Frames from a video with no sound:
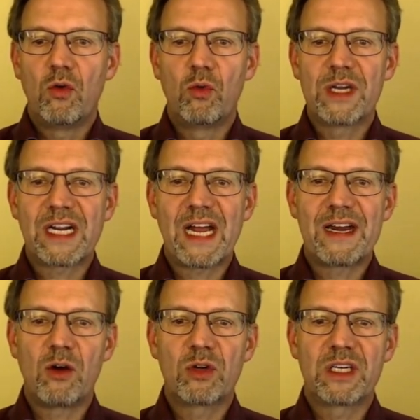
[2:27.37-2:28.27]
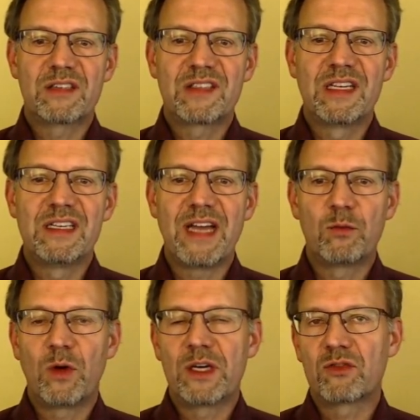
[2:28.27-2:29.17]
Oder kann auch gezielt
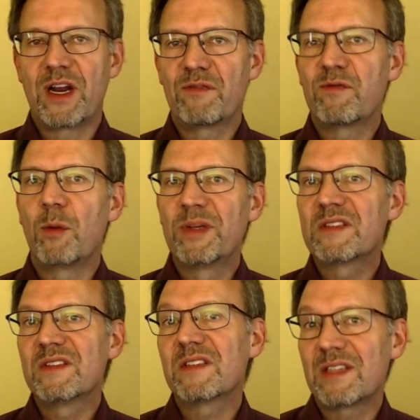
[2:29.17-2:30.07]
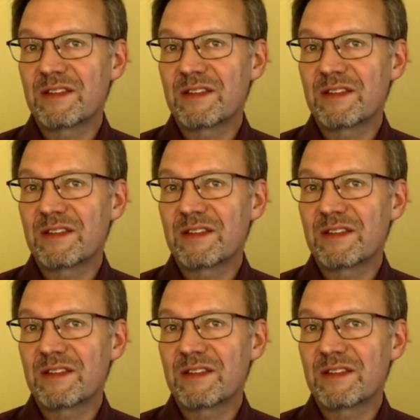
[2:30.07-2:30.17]
ein OneDrive for Business,